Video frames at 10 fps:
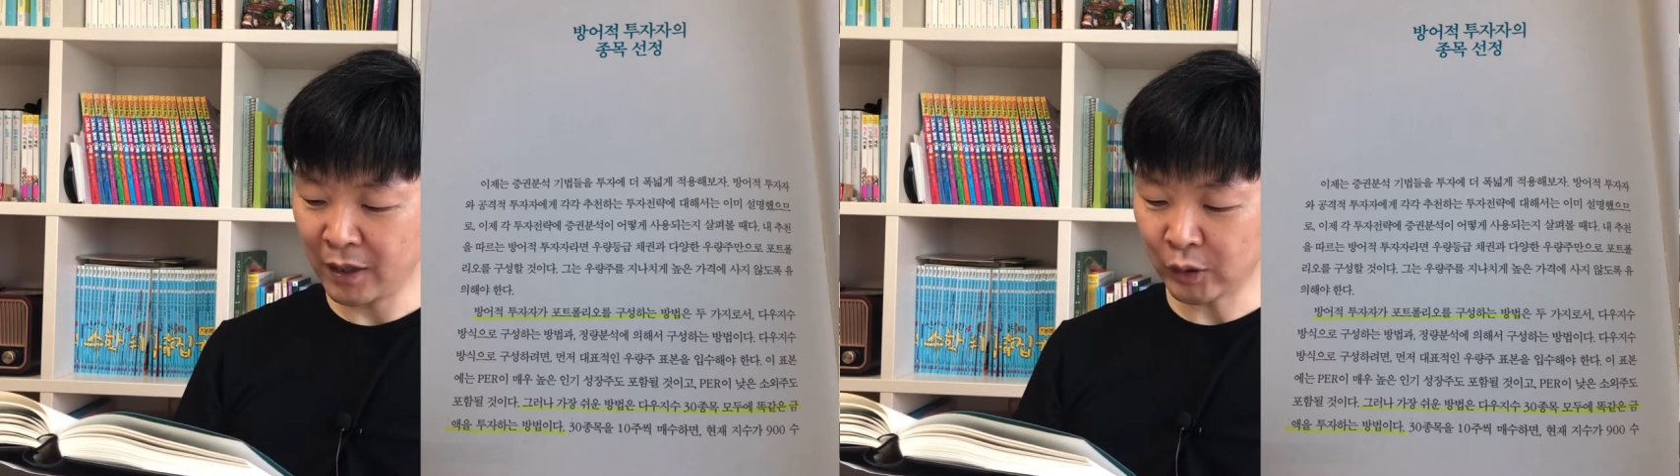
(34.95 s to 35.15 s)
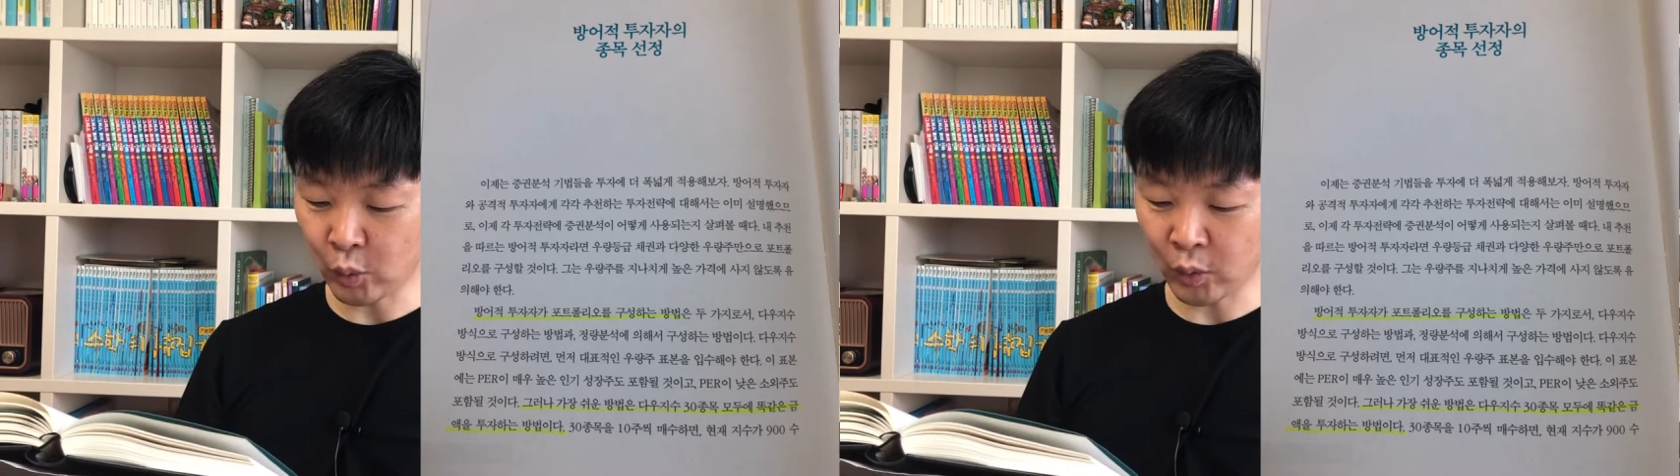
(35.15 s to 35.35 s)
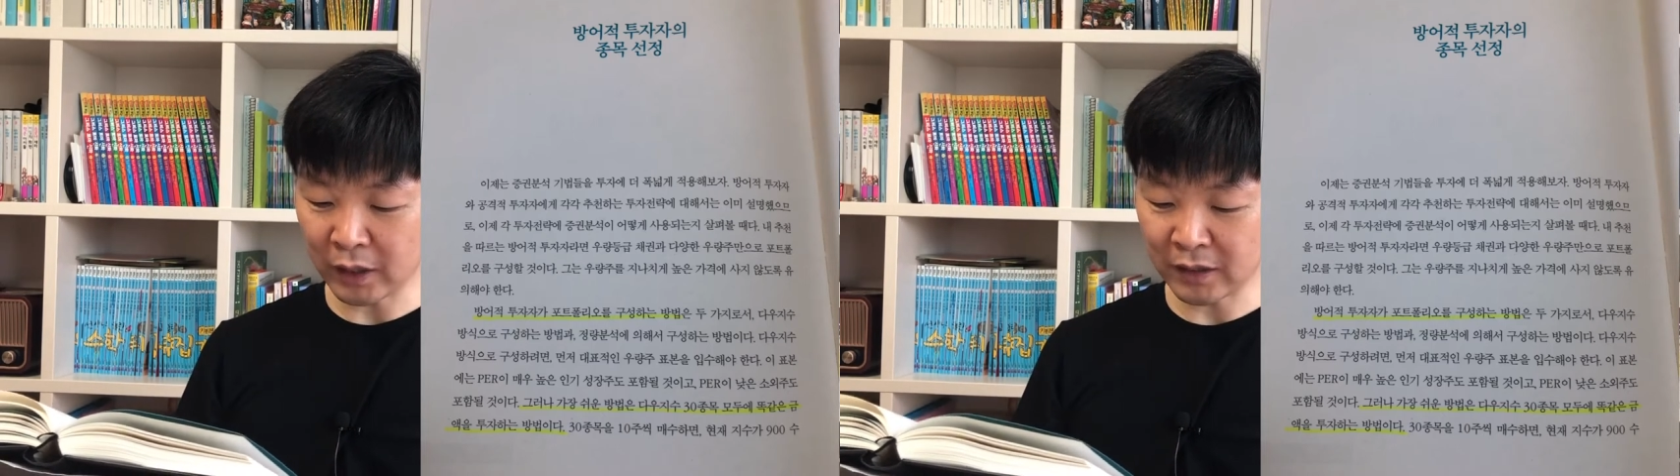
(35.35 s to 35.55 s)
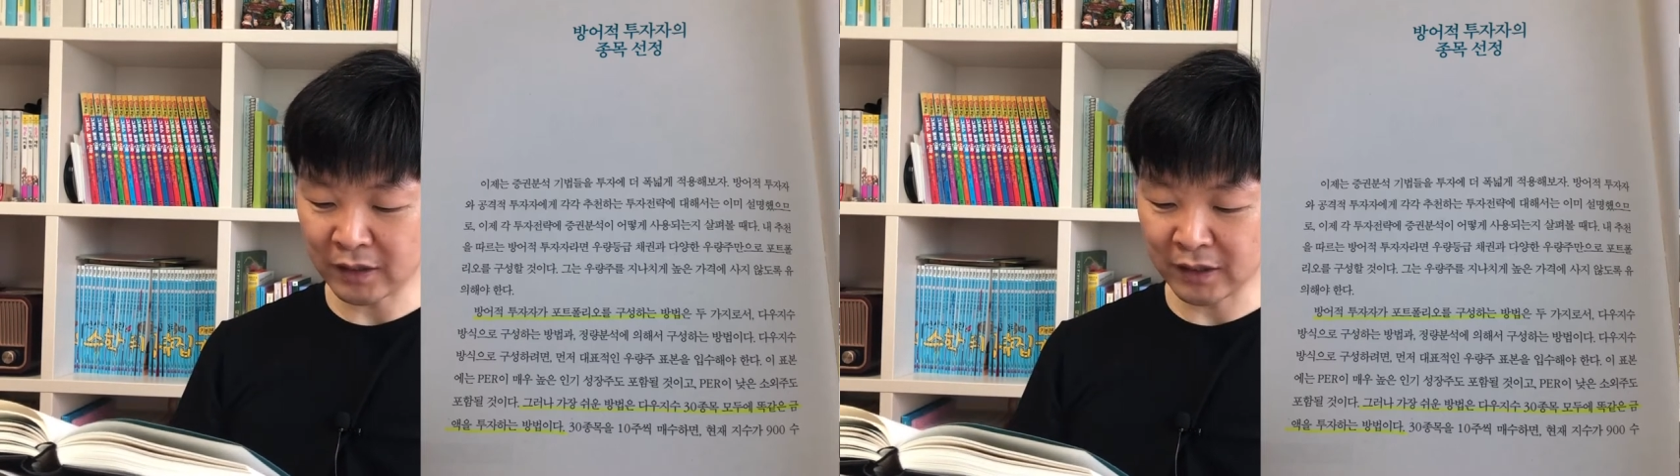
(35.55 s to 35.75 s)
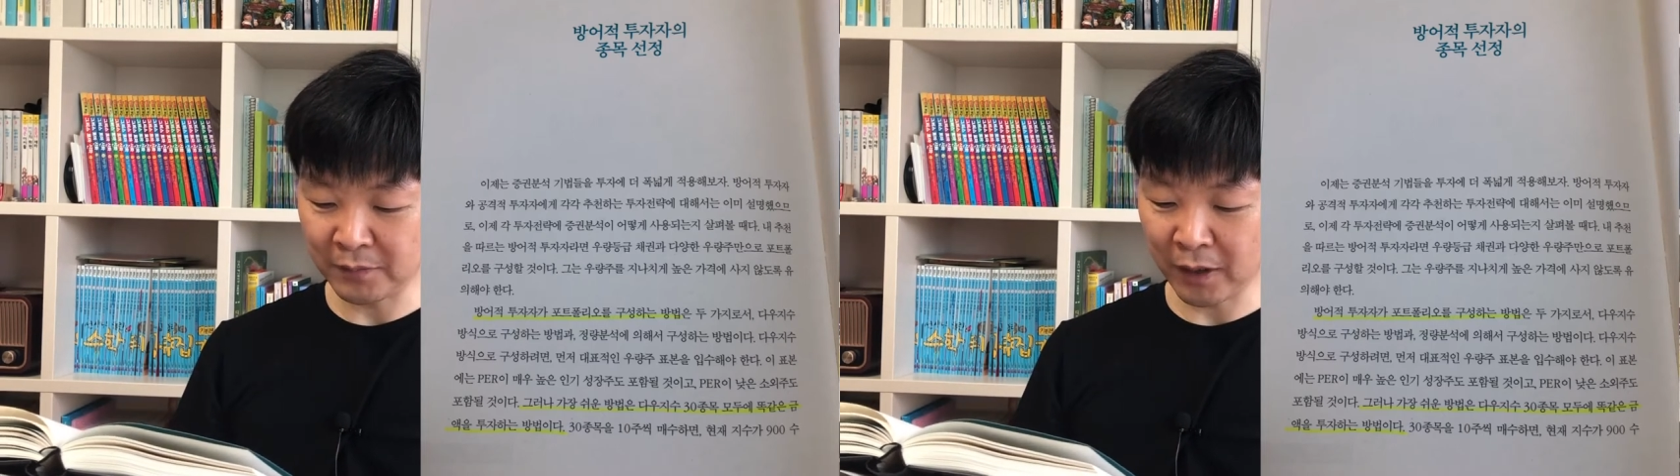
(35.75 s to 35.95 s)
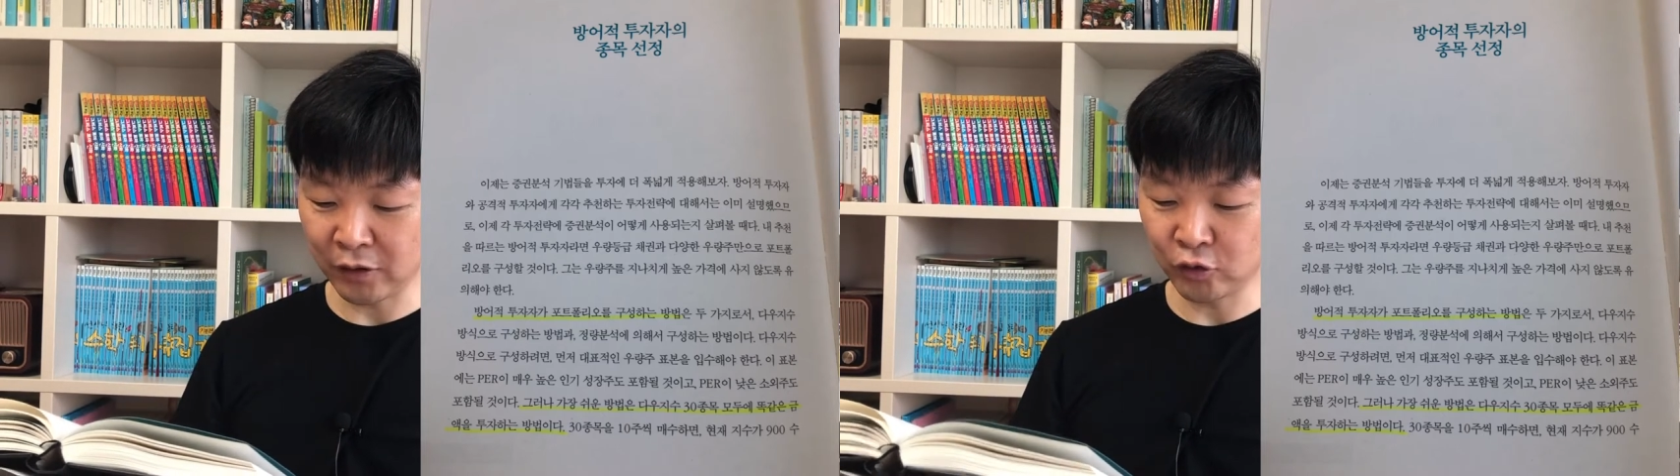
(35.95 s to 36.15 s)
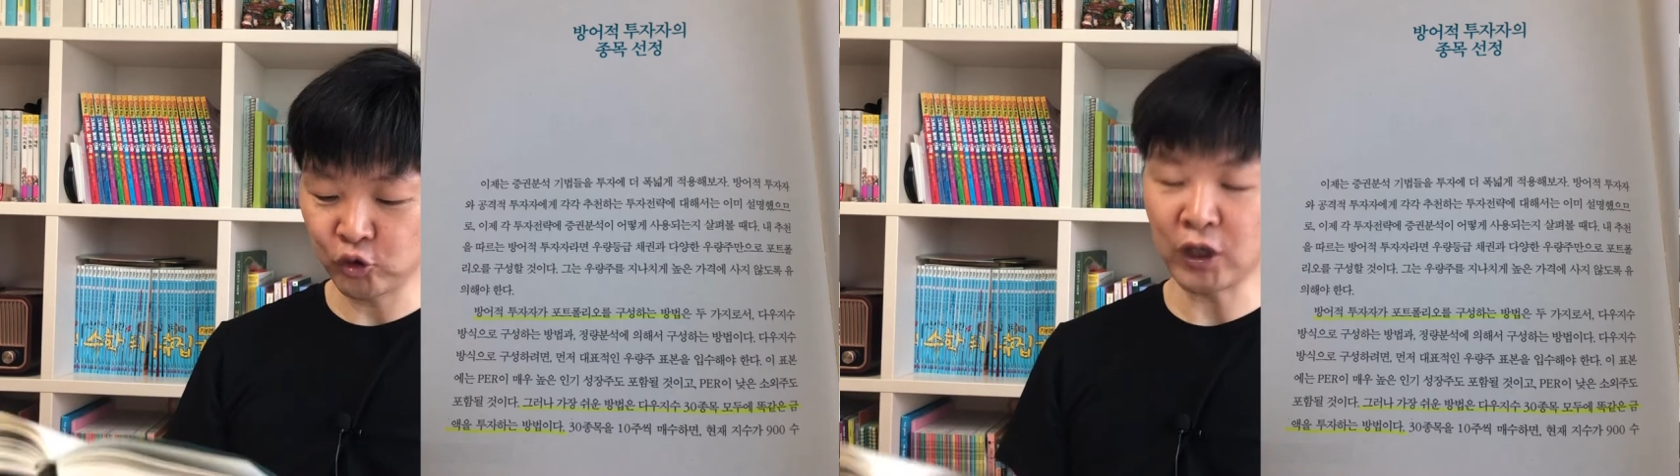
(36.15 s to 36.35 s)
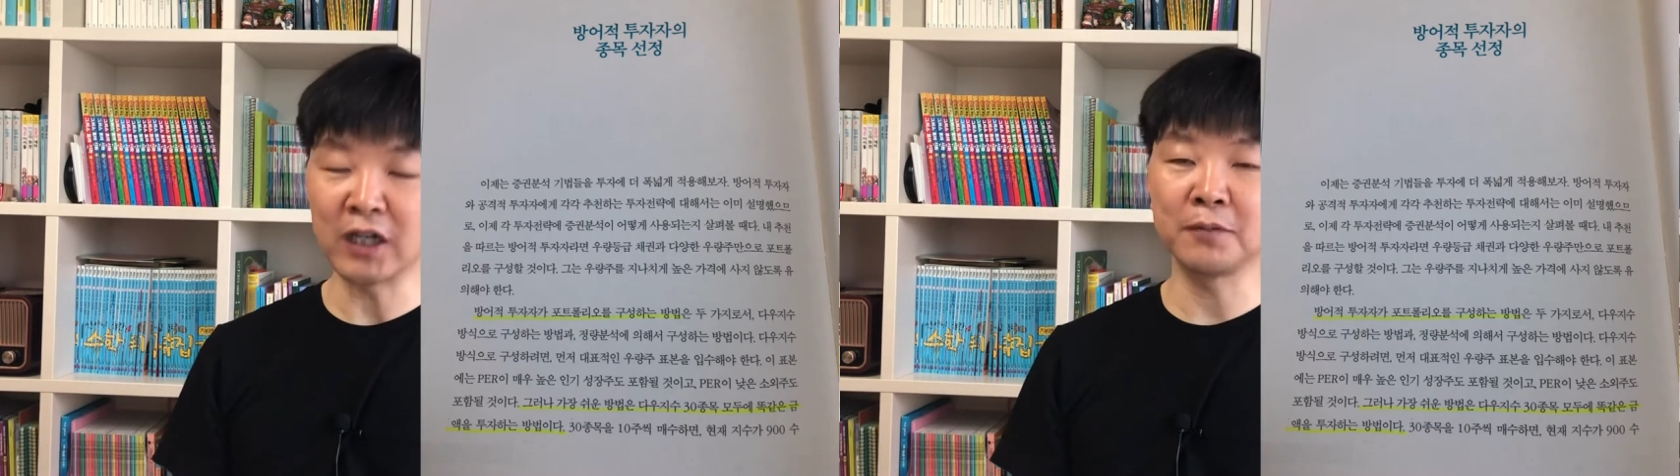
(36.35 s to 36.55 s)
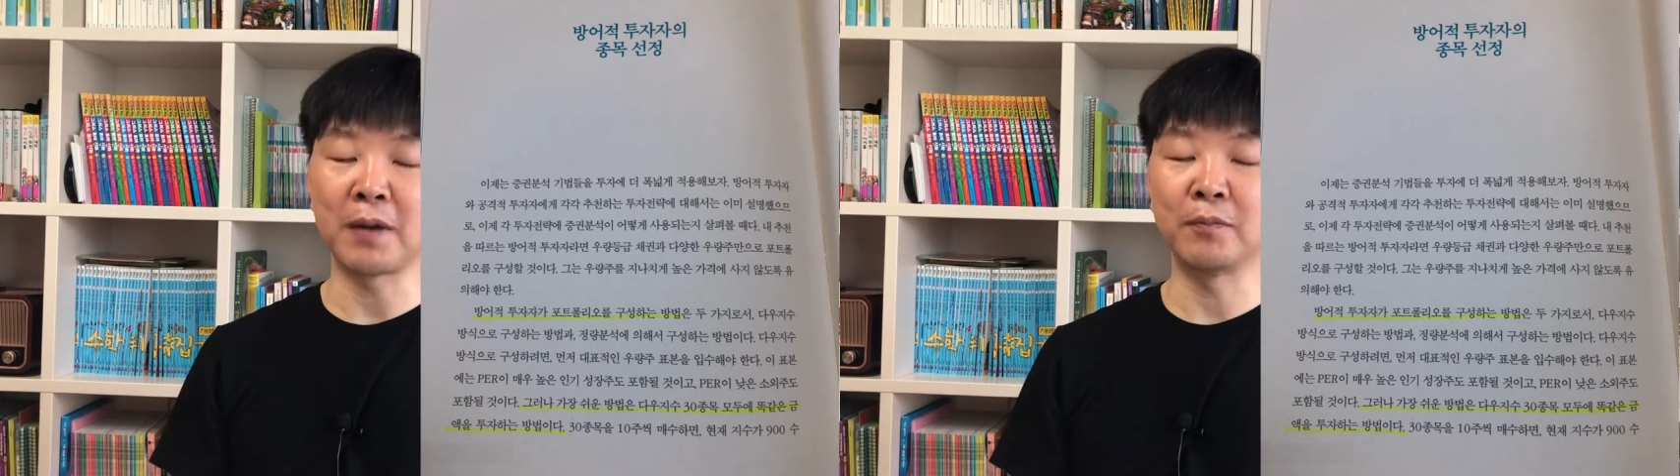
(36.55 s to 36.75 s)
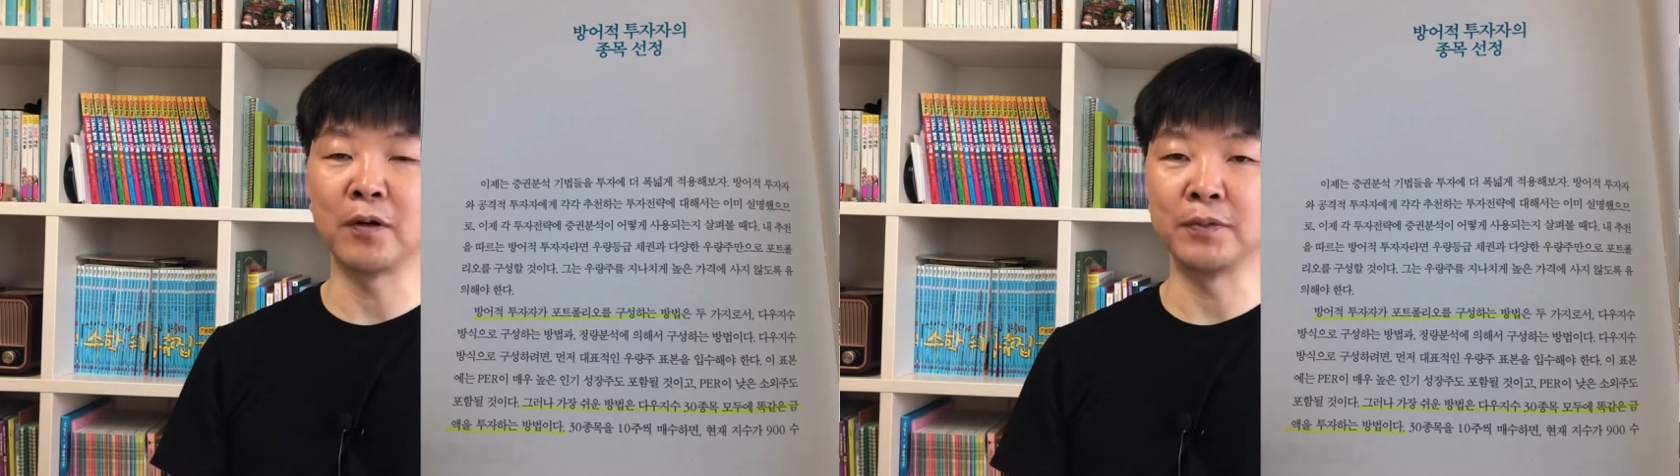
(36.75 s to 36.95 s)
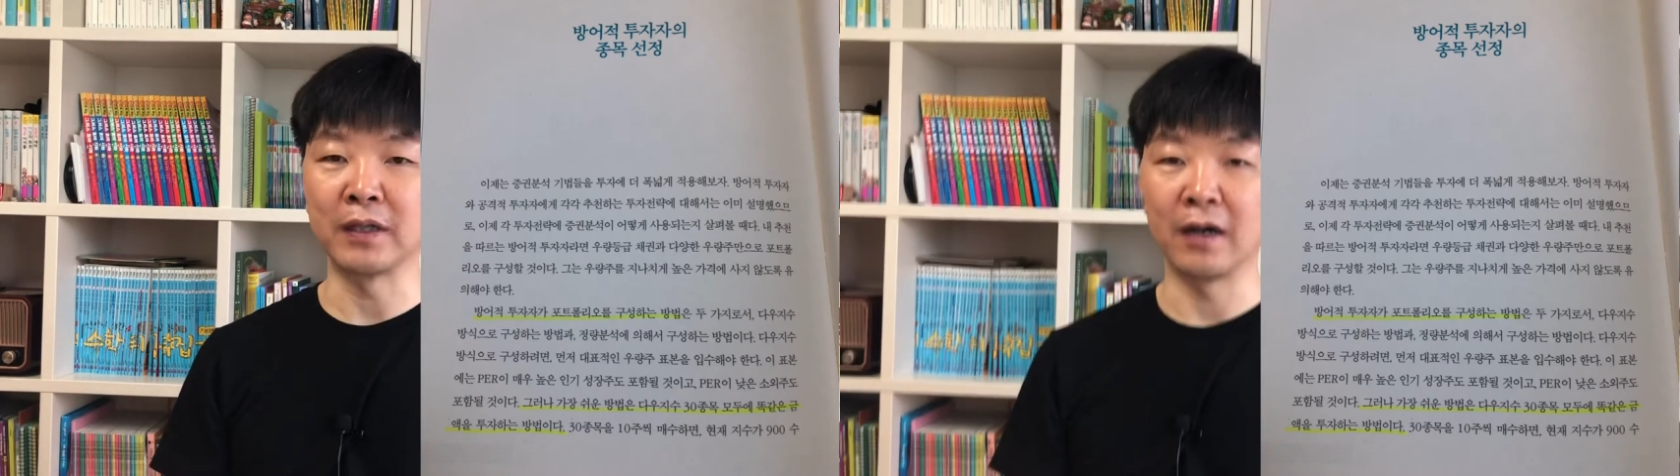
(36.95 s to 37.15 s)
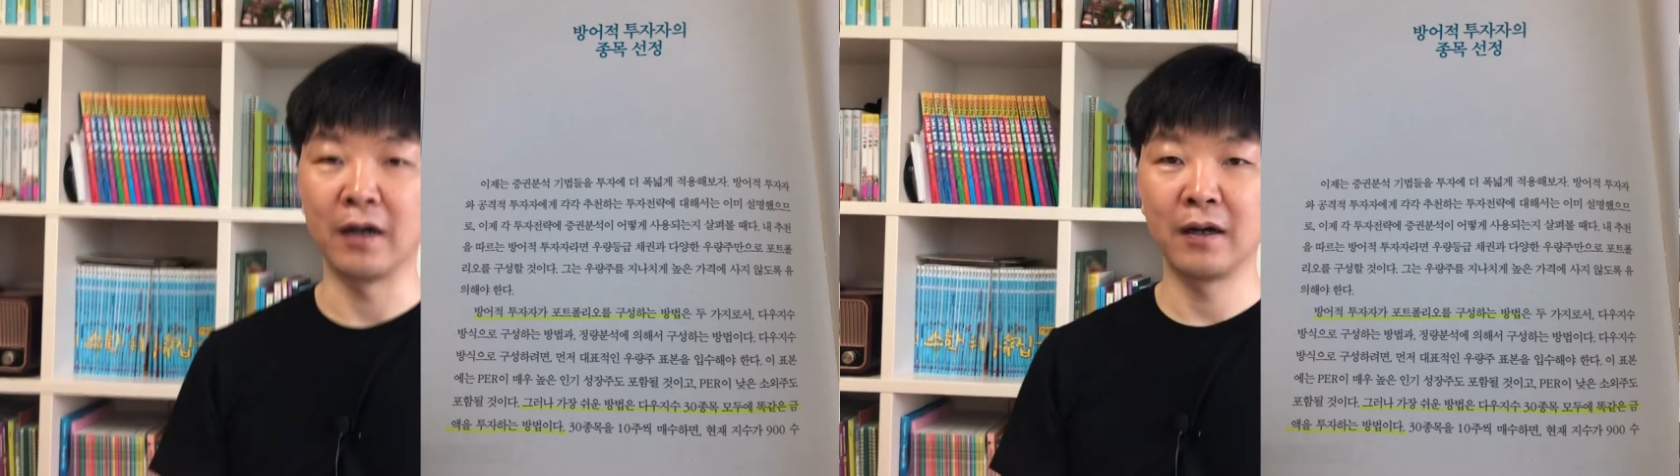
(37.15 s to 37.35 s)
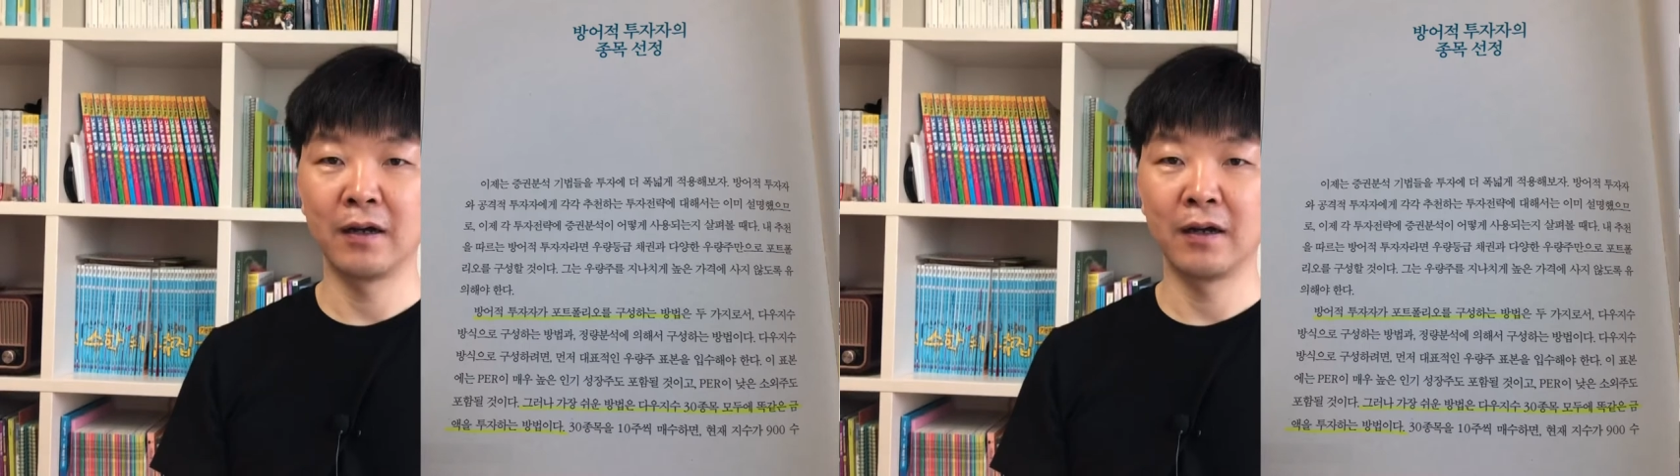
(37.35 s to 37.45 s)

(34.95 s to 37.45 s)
똑같은 금액을 투자하는 방법이다.